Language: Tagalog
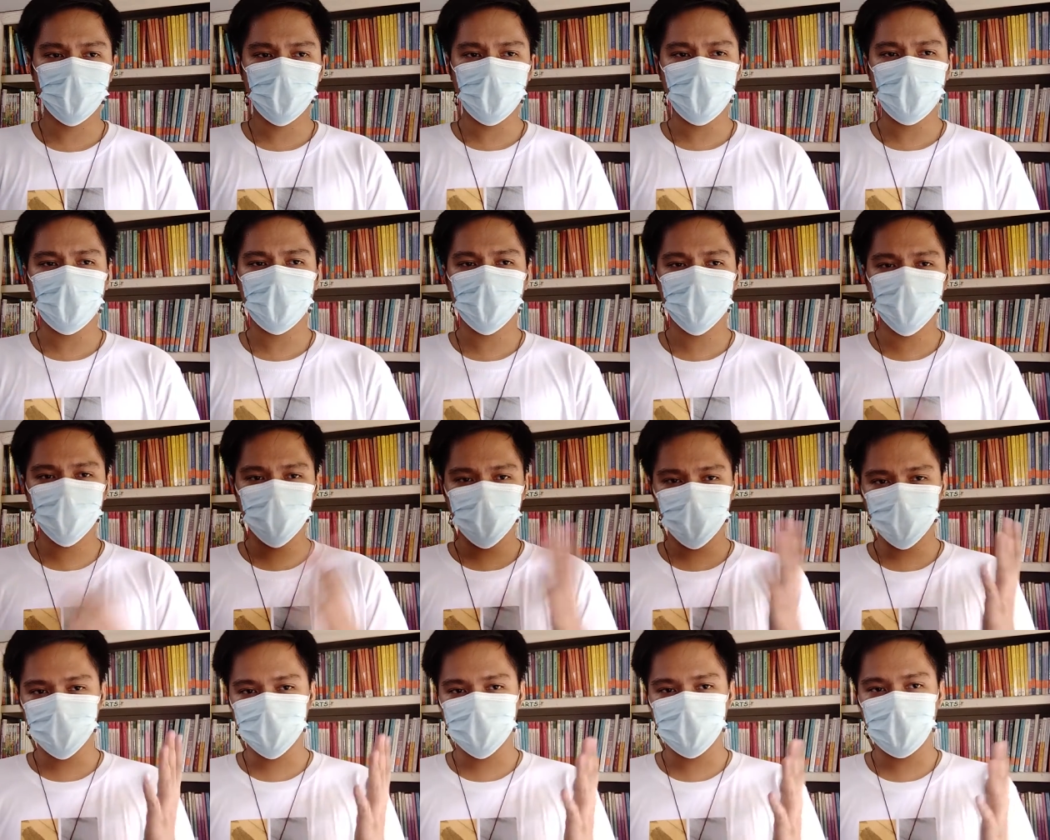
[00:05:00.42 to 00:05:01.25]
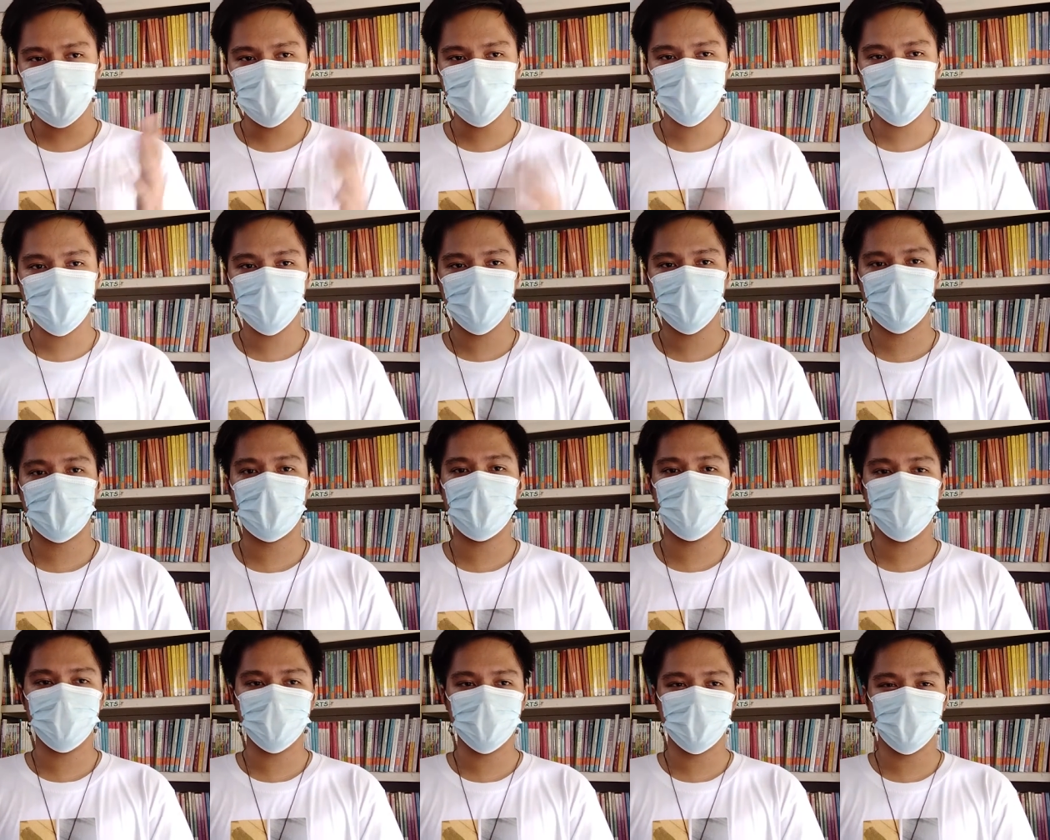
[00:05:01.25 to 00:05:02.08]
Nakakalungkot lamang
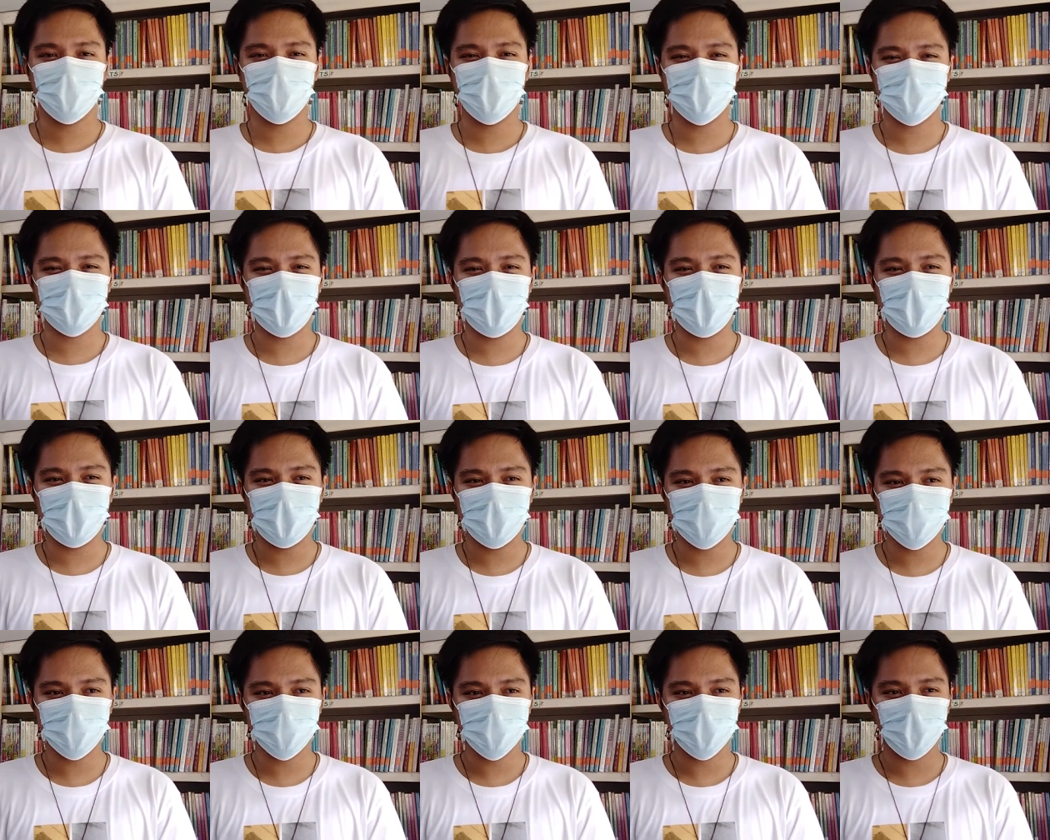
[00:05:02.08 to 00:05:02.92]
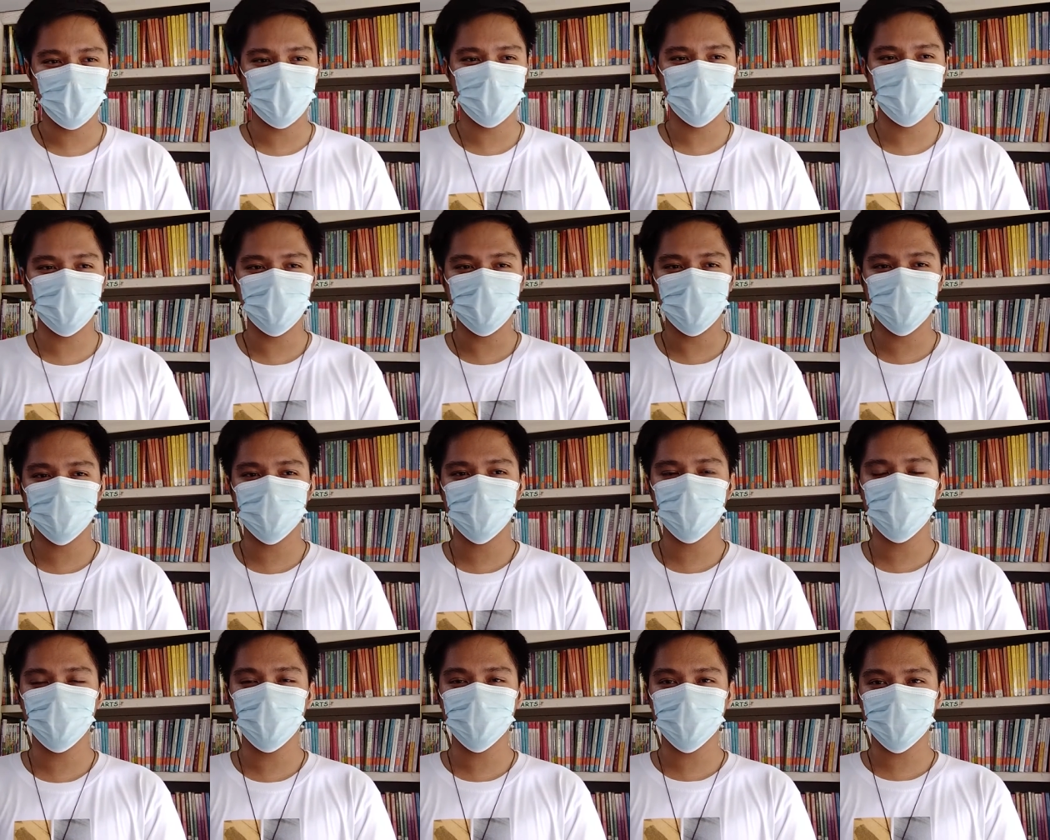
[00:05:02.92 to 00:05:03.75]
maraming kabataan ang
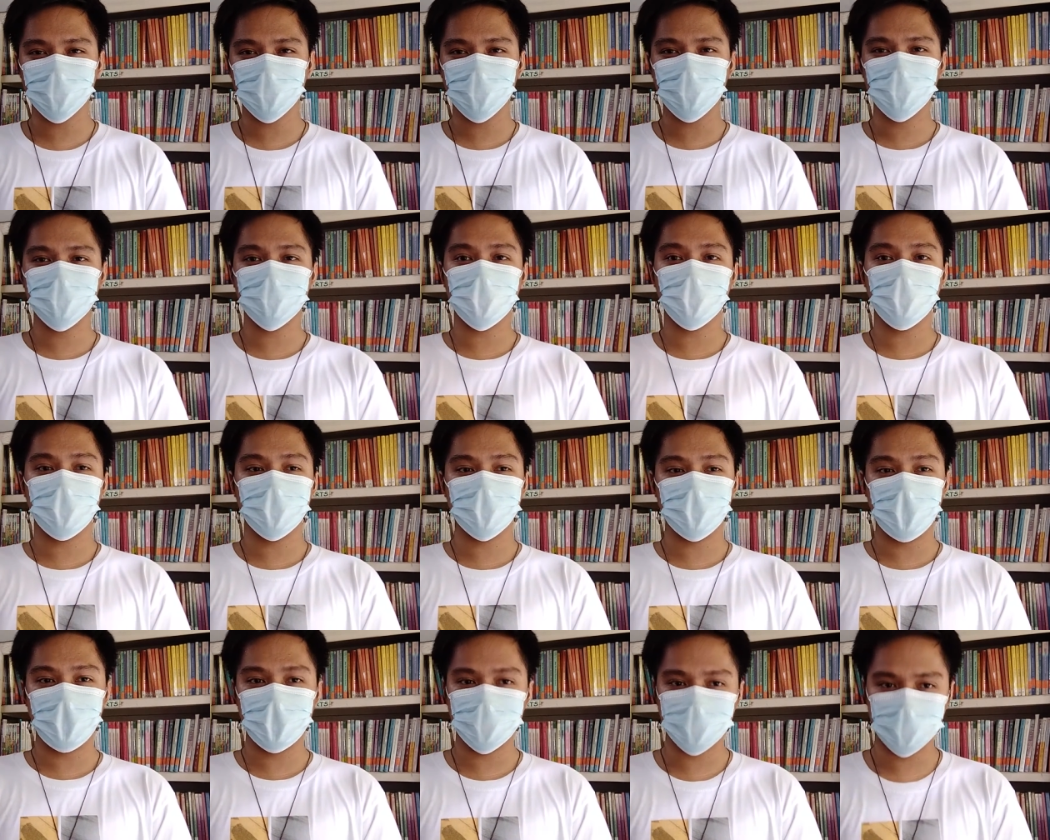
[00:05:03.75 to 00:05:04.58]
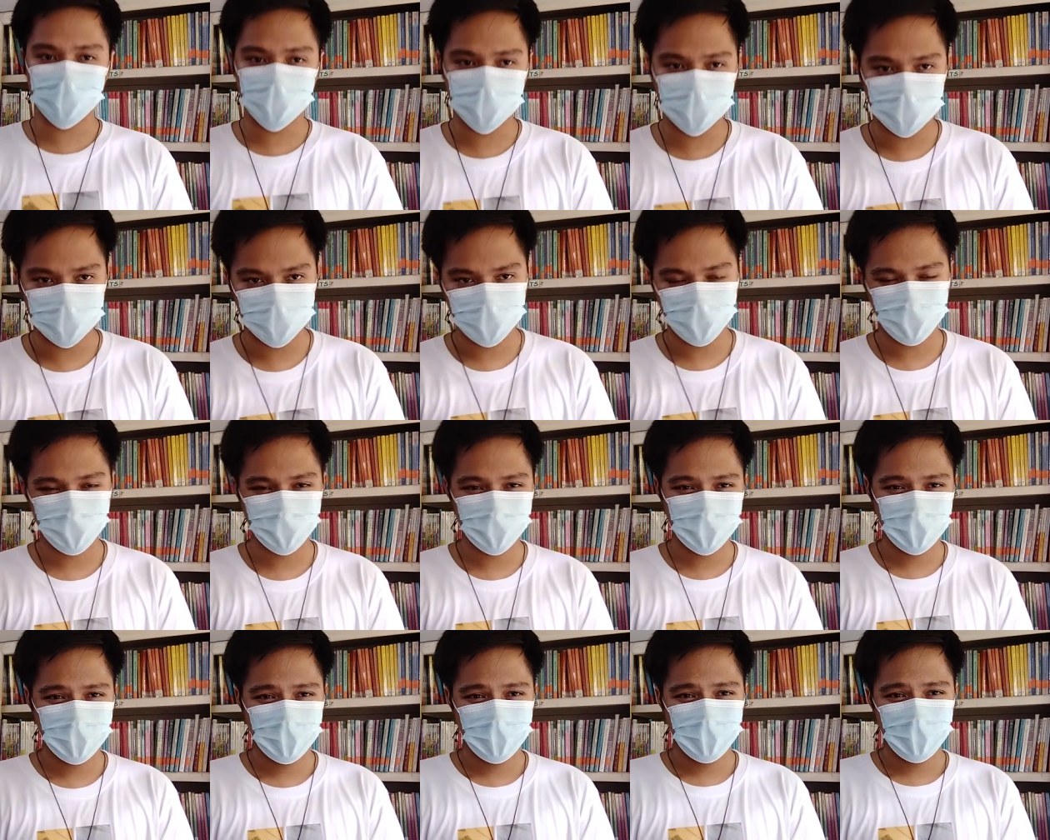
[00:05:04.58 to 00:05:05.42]
hindi sumusunod sa batas,
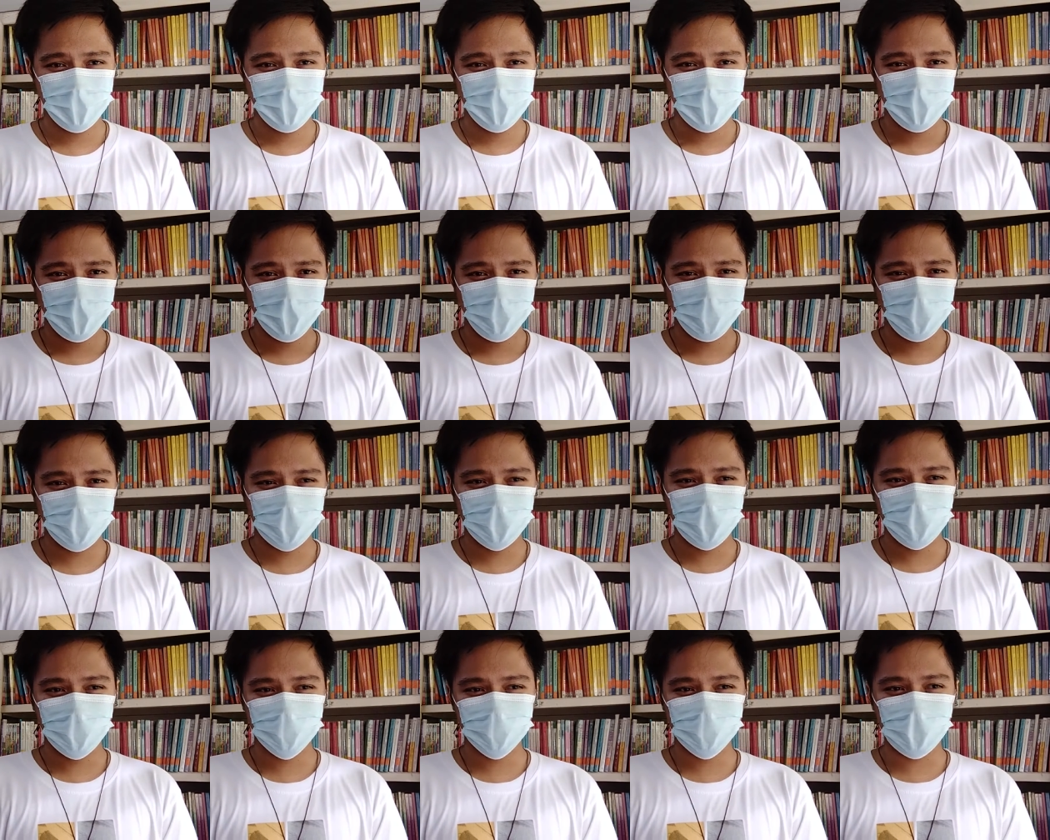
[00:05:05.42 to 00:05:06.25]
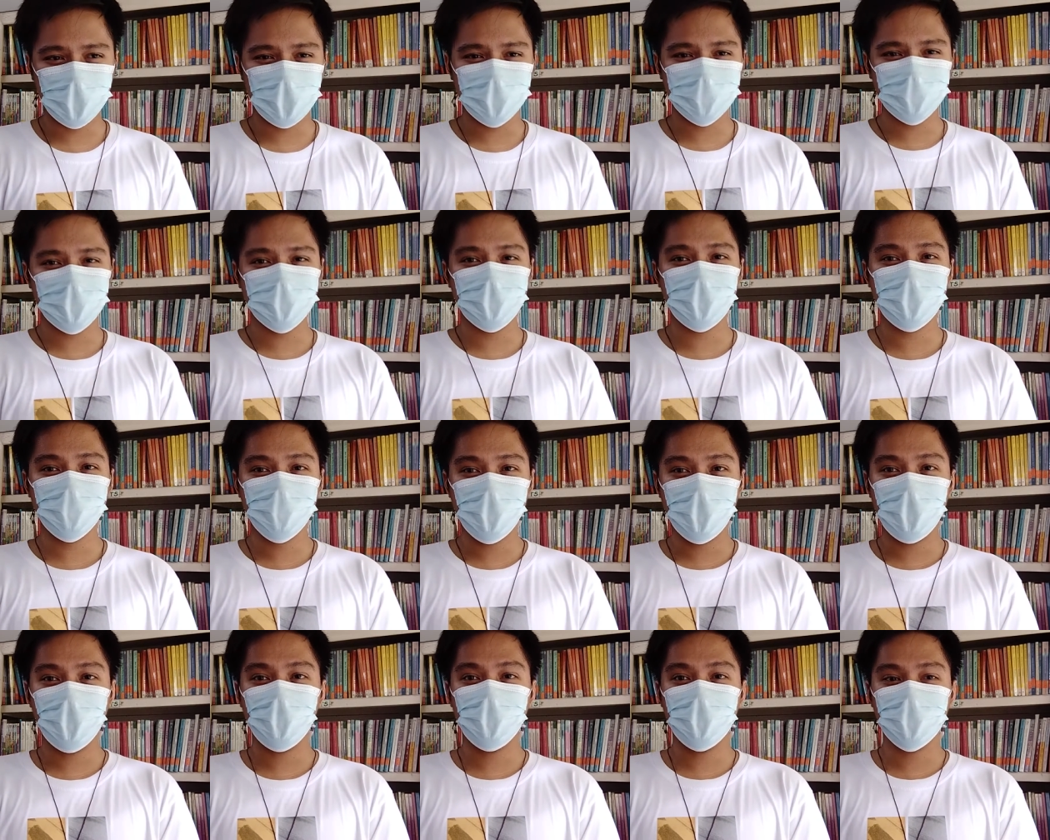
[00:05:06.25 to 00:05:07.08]
maging sa
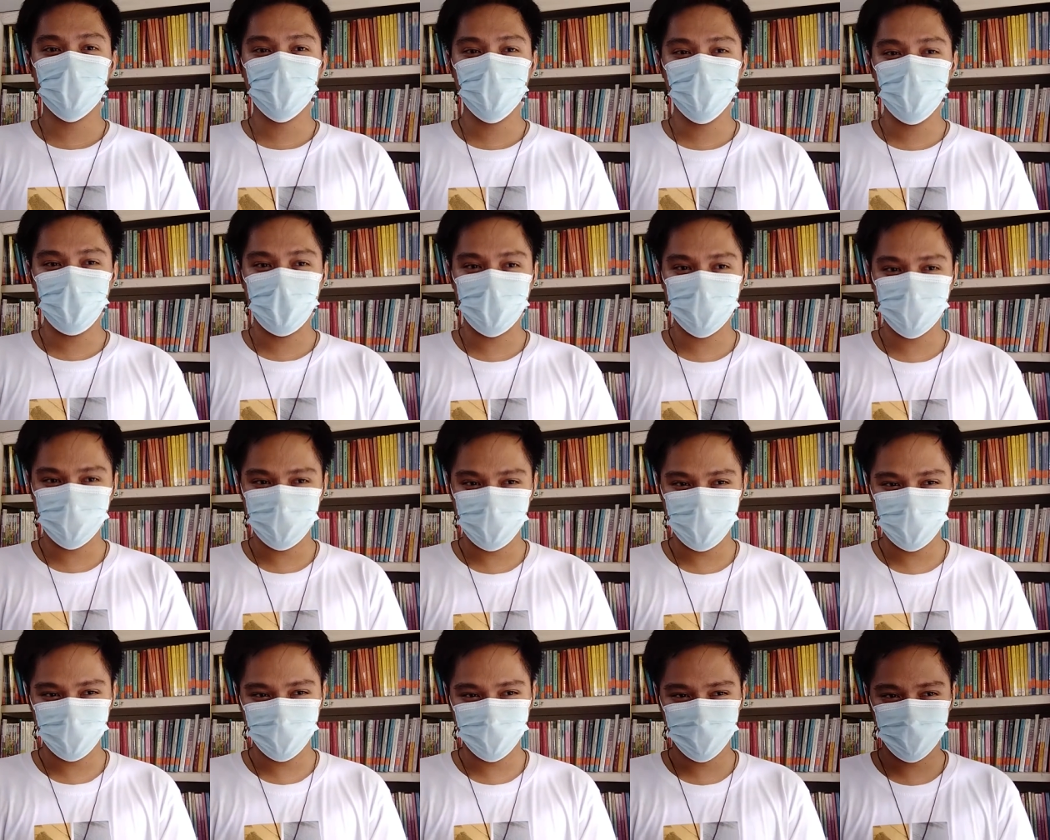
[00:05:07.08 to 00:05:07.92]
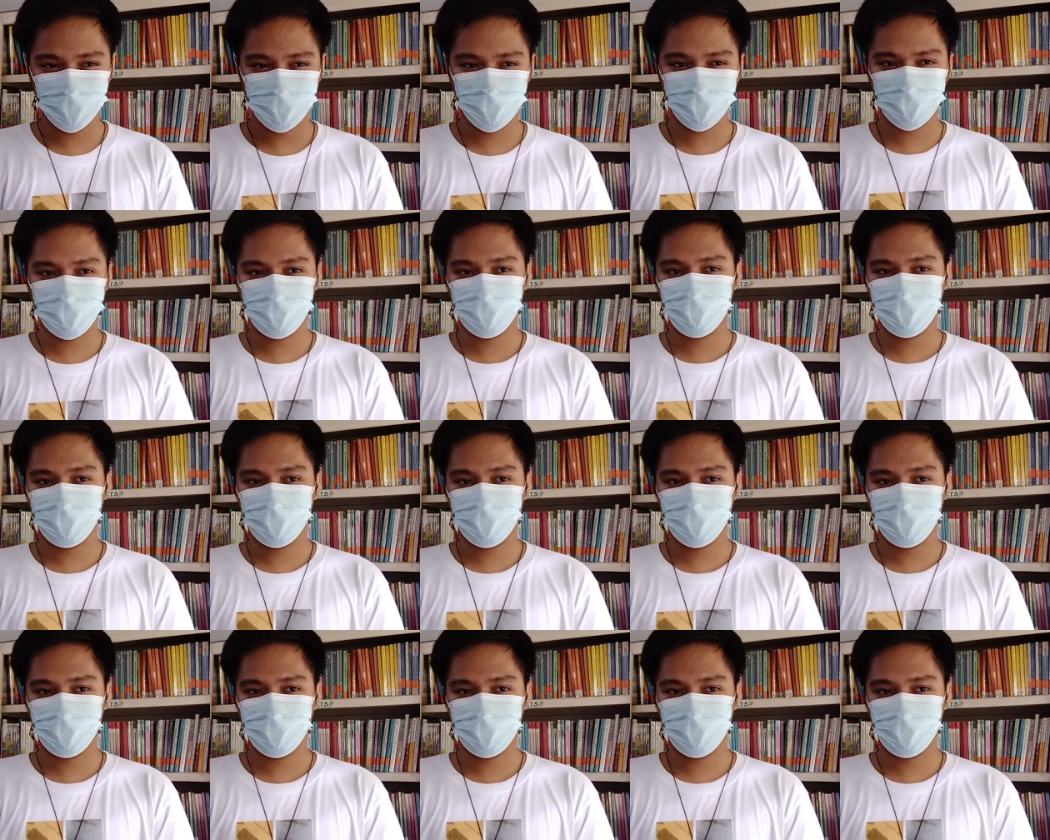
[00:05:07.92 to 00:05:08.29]
kanilang mga magulang din.